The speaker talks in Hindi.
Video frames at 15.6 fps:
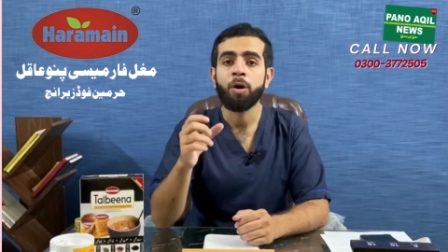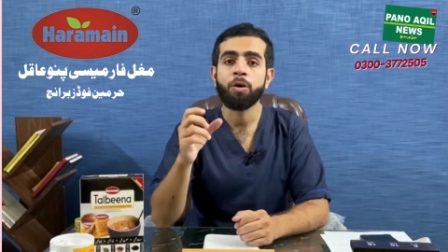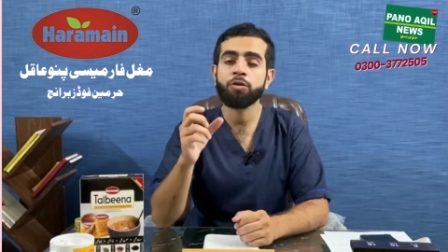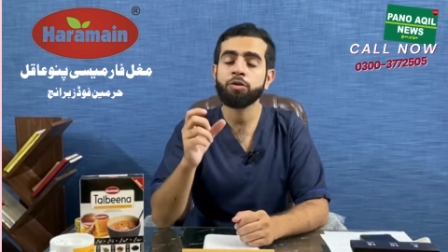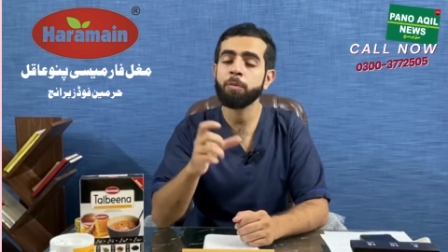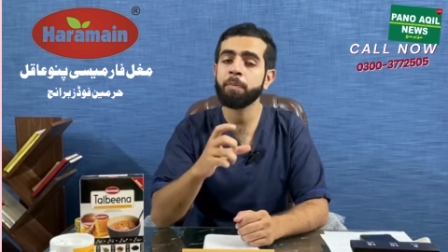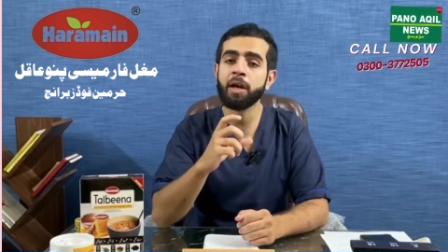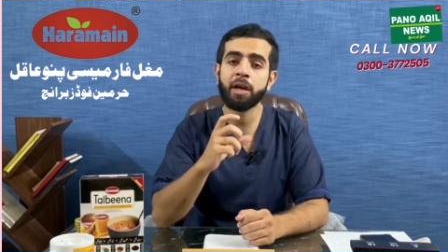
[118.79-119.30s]

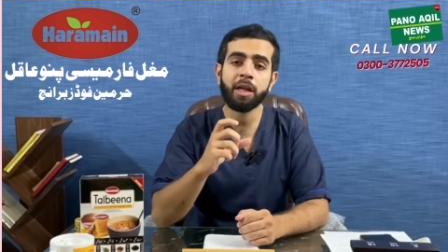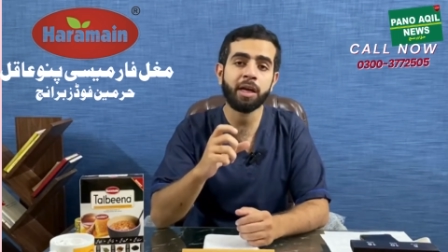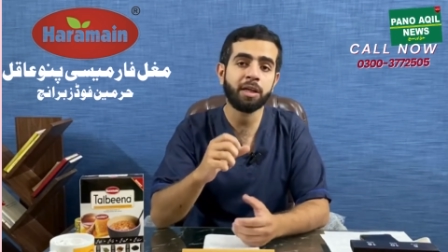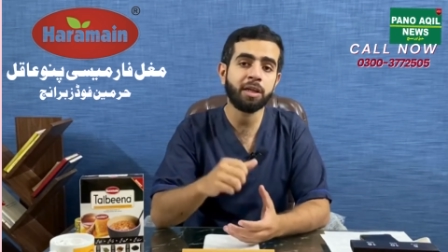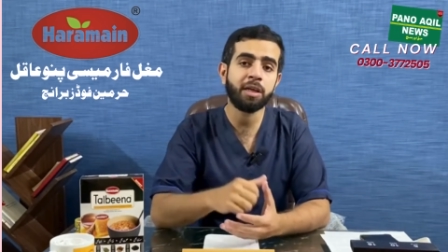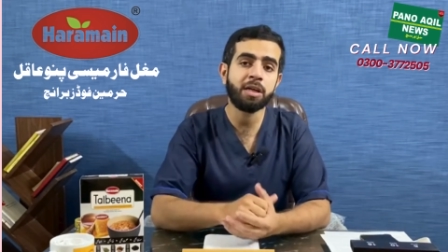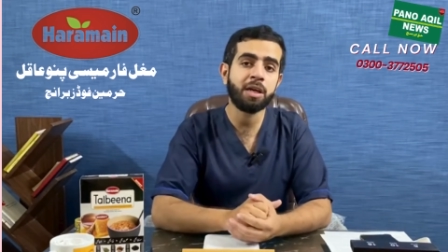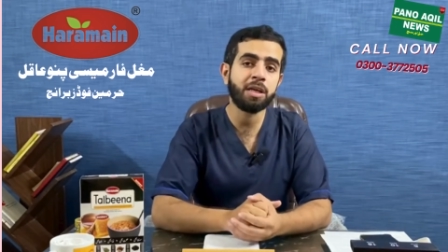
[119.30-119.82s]
इसको बनाने का
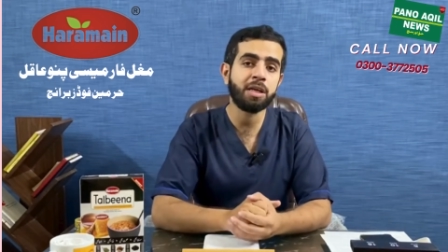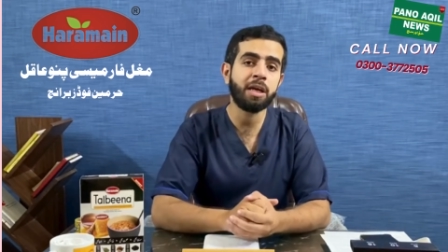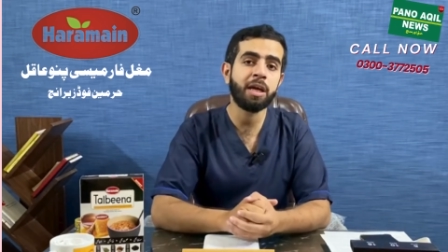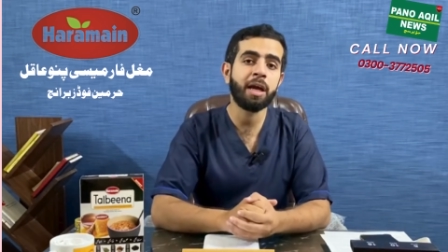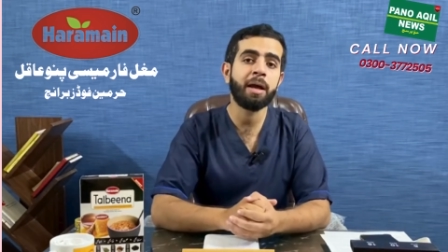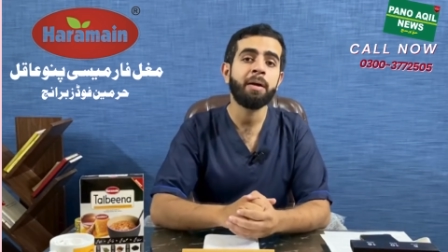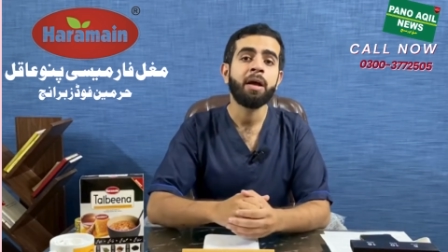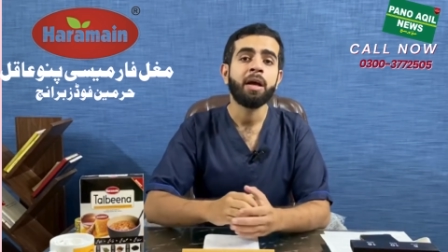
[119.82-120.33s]
तरीका ये
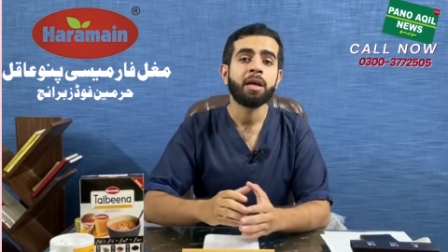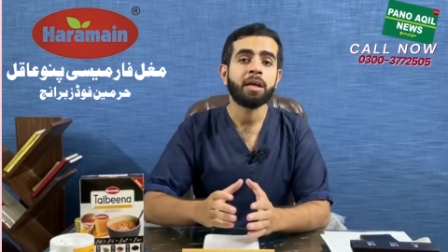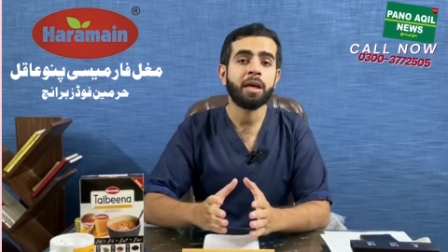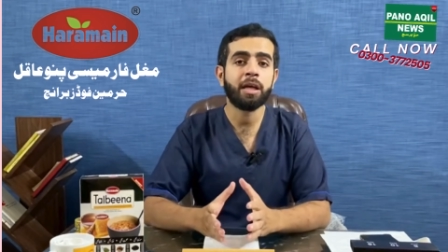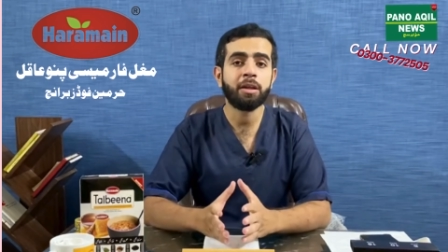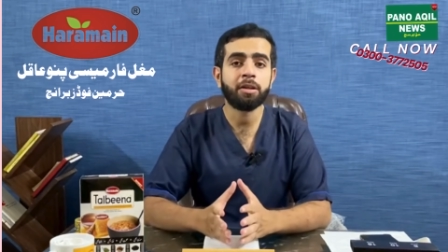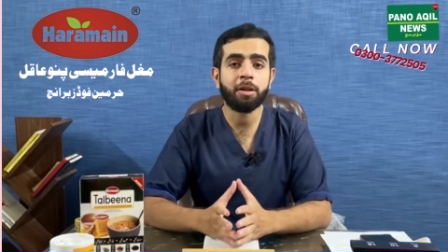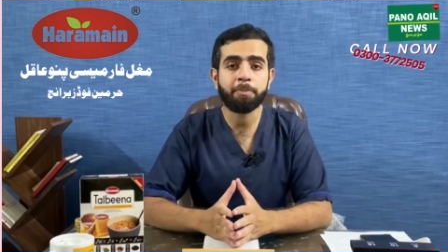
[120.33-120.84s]
है
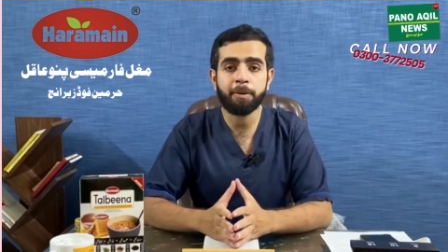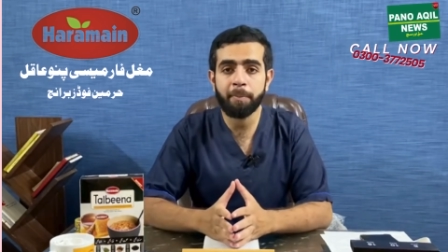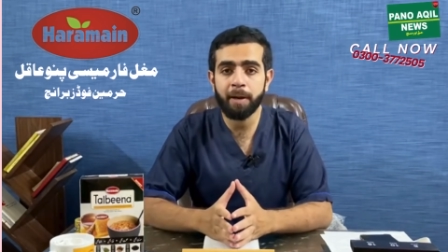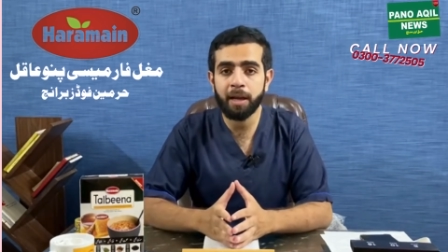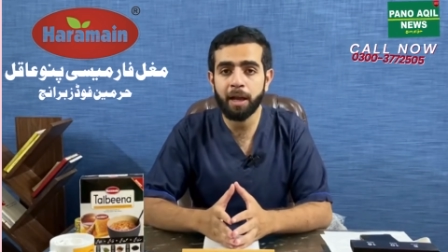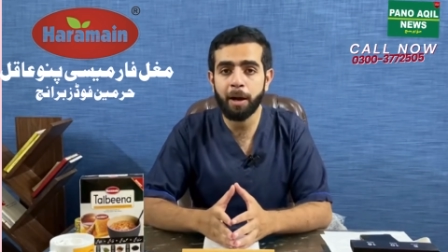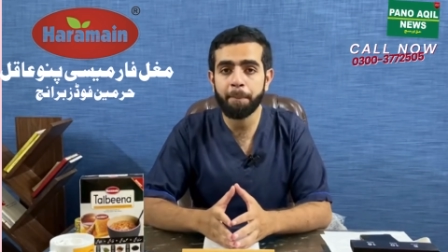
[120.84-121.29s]
कि सबसे पहले